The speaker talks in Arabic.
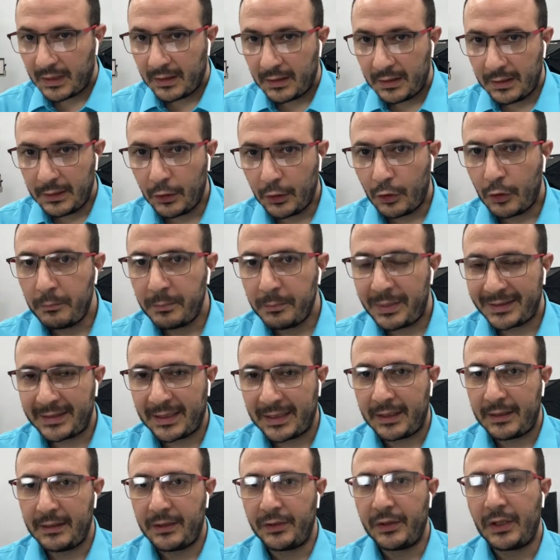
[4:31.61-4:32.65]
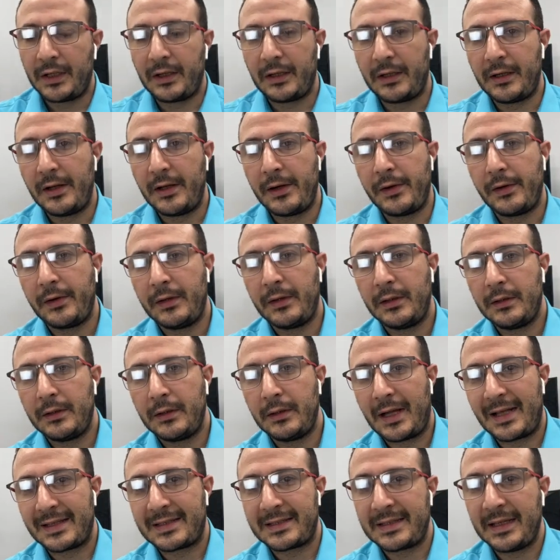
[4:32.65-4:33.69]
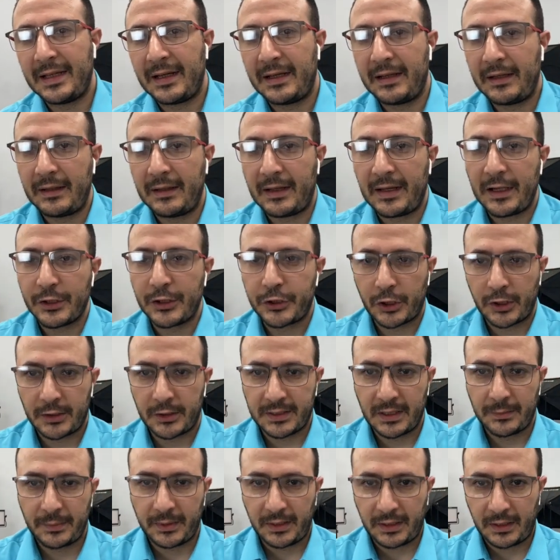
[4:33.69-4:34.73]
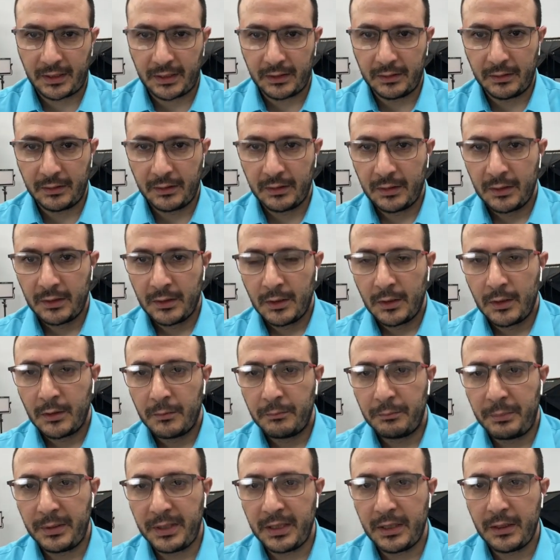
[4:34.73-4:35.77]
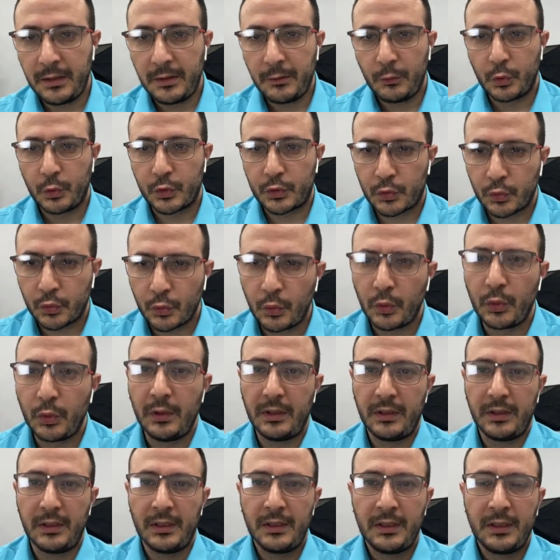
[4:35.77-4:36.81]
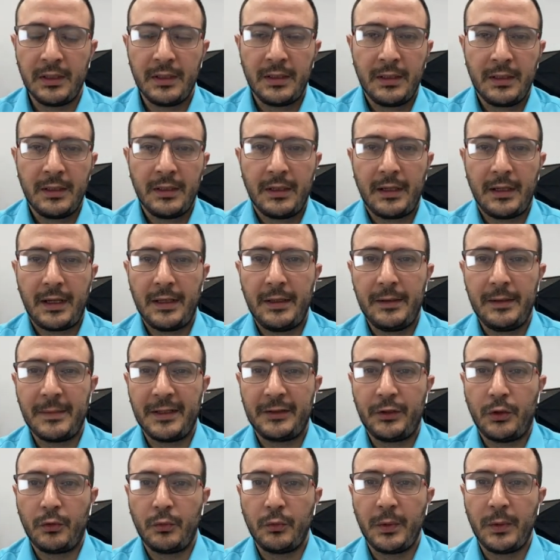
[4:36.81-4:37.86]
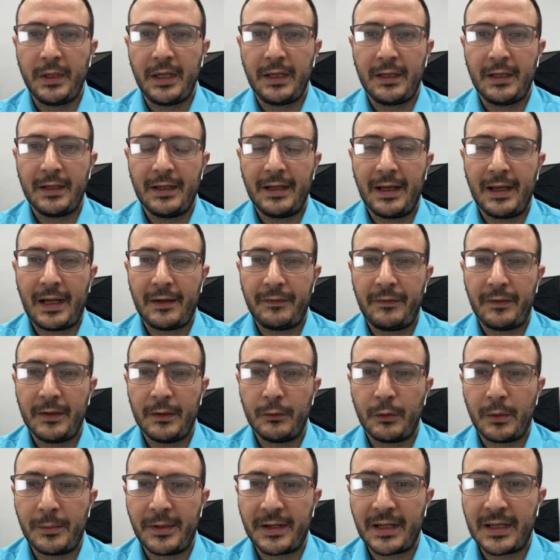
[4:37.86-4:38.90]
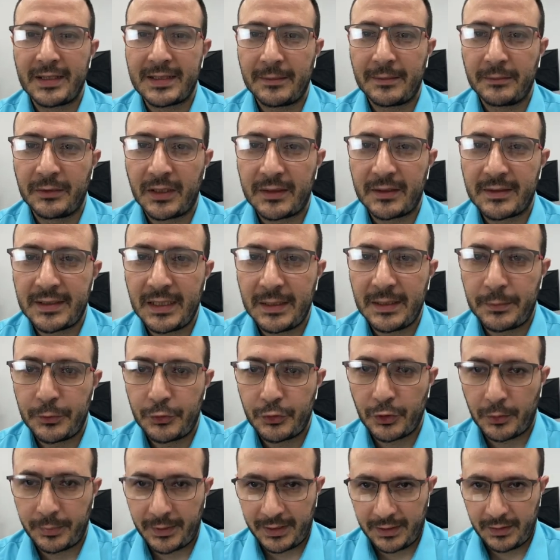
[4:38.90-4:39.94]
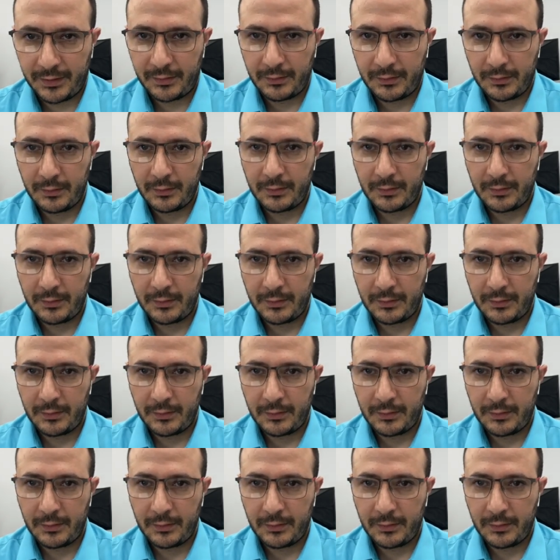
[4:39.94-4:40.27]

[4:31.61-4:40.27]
اليوم بدأ النهار على الساعة العاشرة صباحا بوصول المدعوين إلى حفل ومراسم تنصيب جو بايدن